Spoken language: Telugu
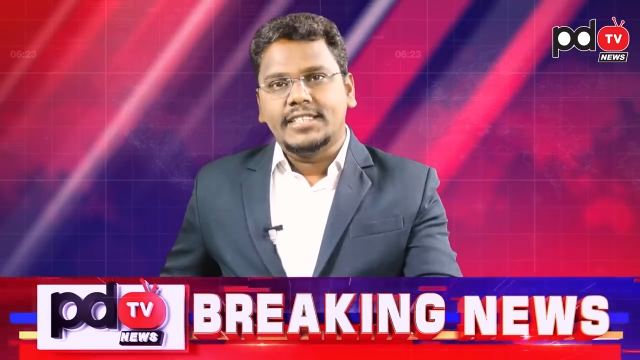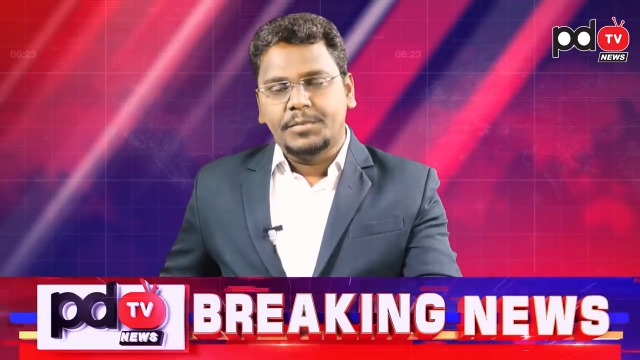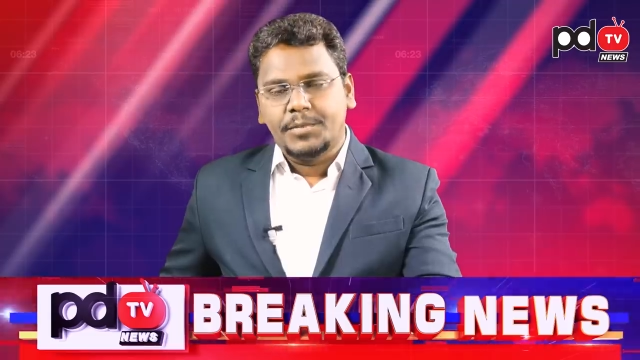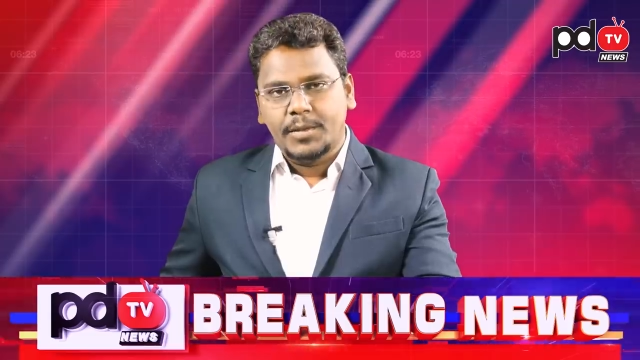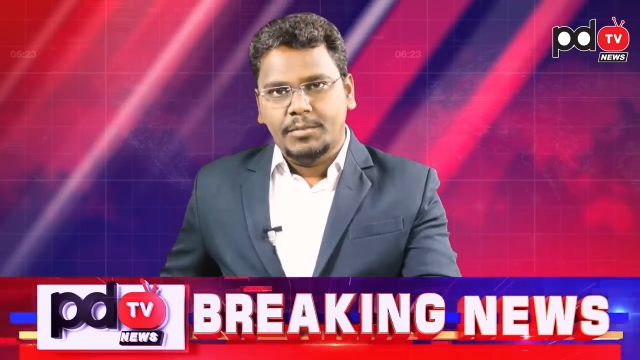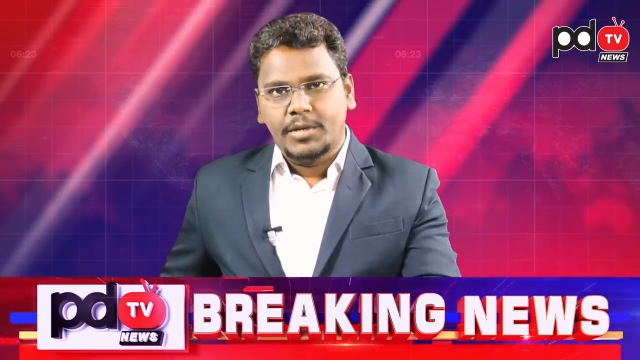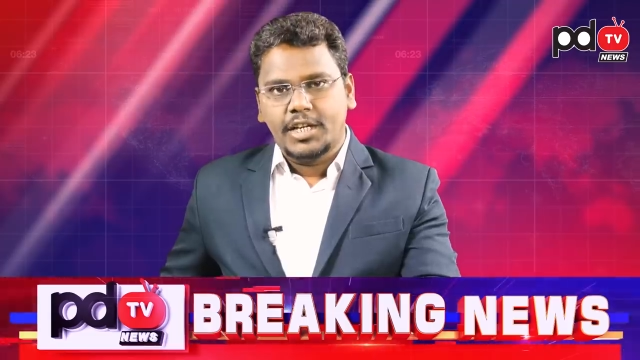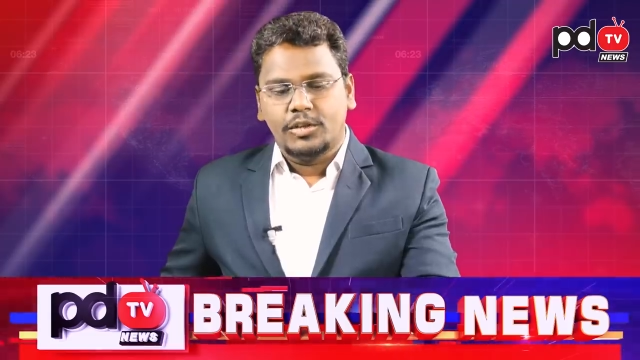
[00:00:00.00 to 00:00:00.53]

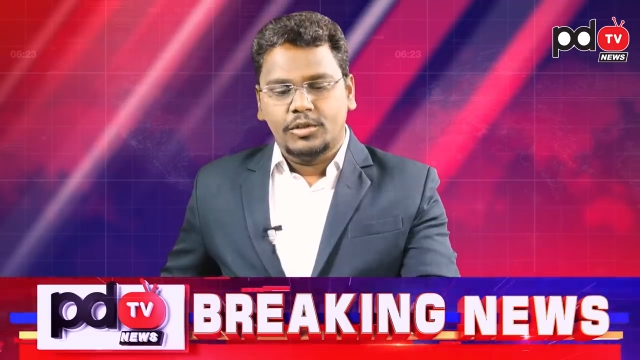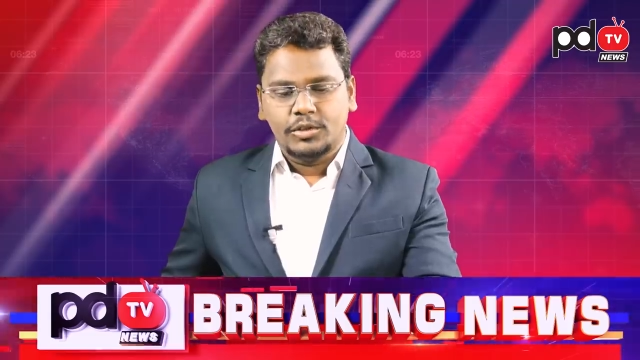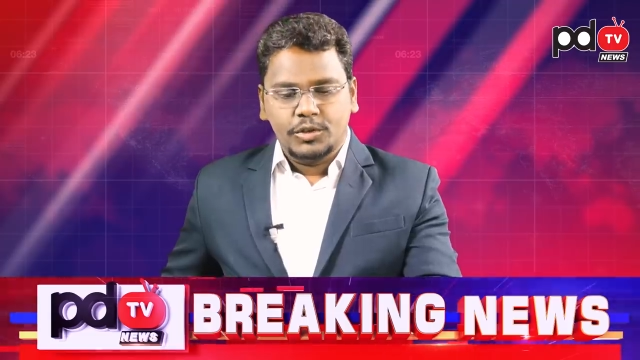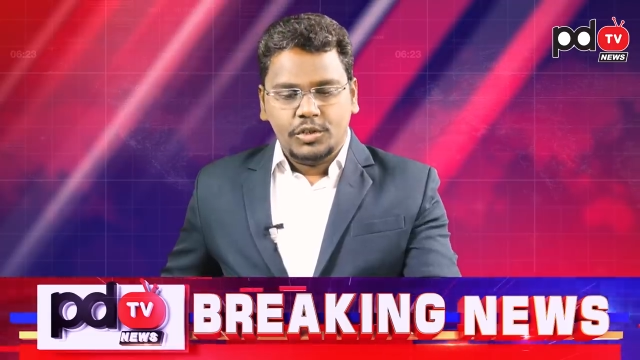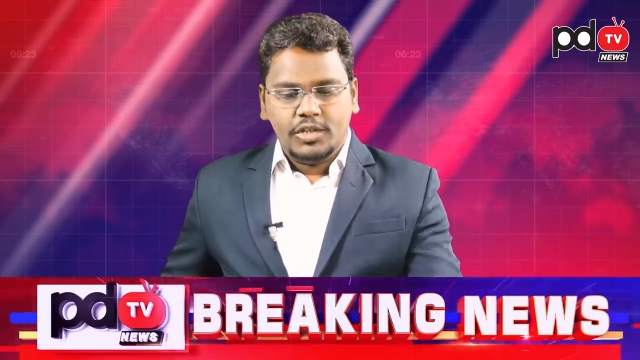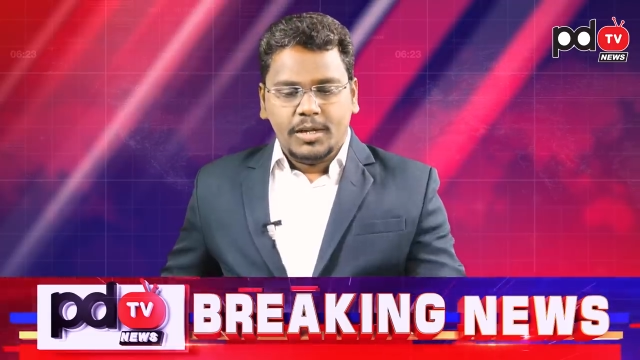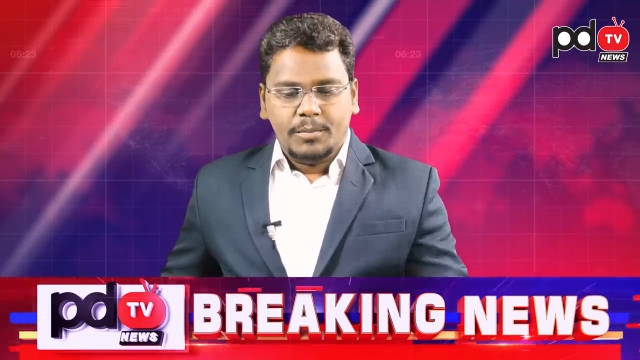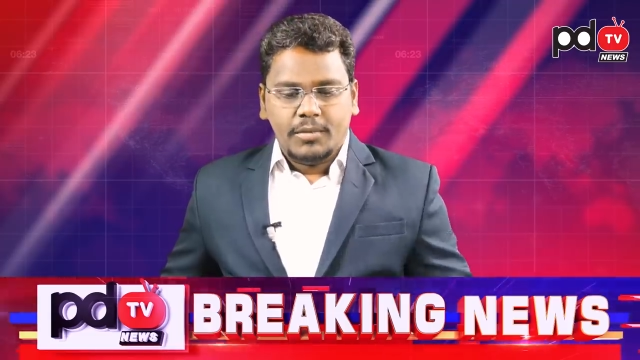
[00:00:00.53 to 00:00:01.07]
సెప్టెంబర్లో
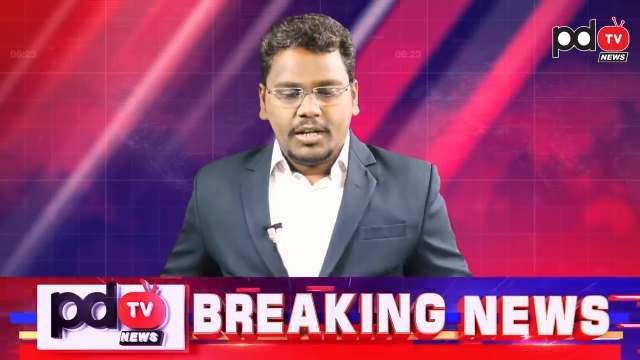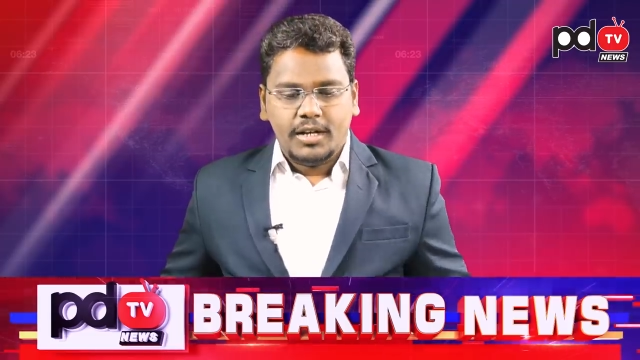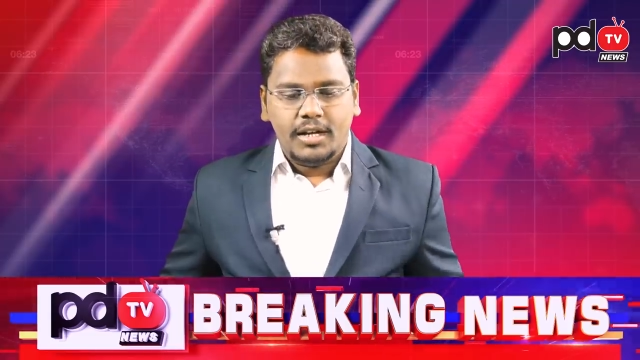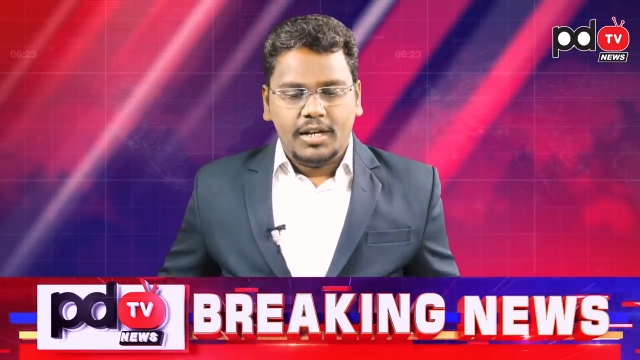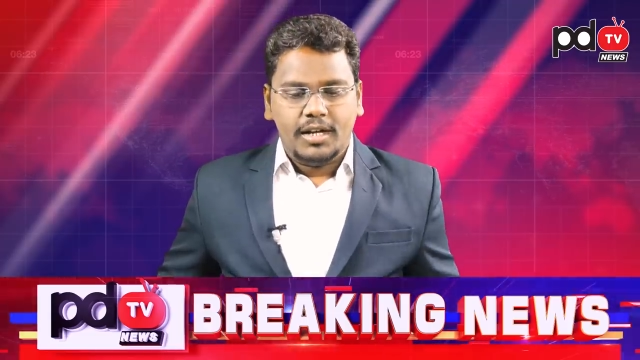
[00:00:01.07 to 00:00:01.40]
దుర్గమ్మ